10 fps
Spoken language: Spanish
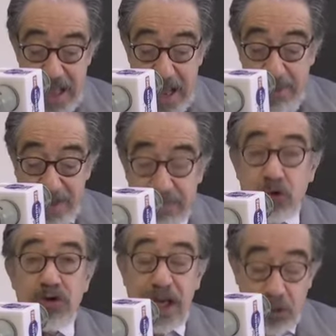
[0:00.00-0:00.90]
había
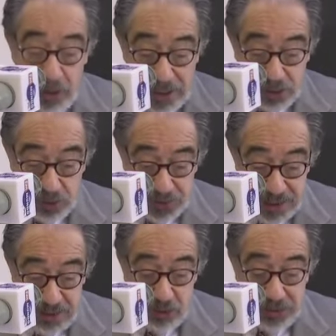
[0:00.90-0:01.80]
demostrado que el
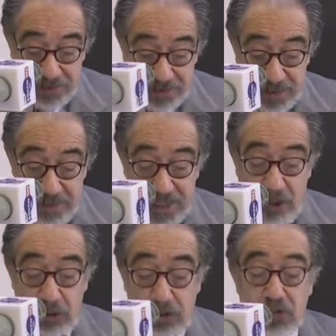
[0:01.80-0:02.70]
subsidio
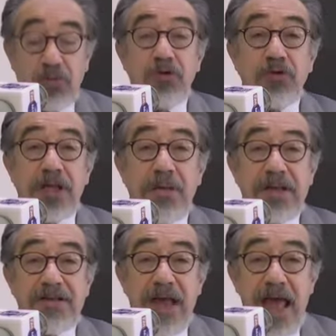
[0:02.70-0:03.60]
indiscriminado de los
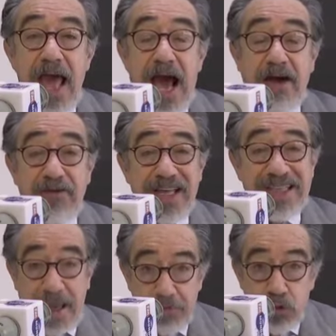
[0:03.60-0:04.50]
combustibles
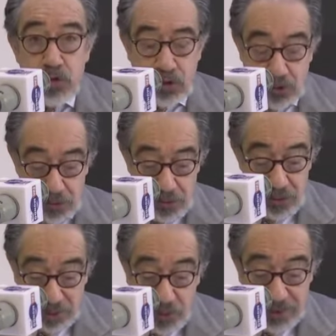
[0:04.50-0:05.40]
afecta mucho
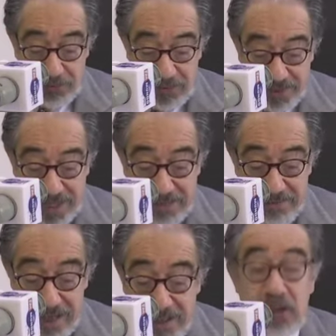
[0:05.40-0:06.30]
las cuentas
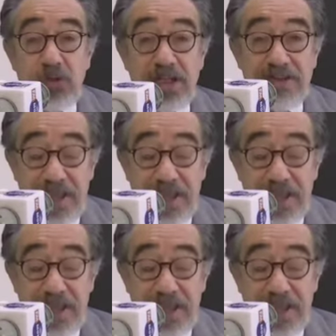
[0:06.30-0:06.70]
fiscales, tiene una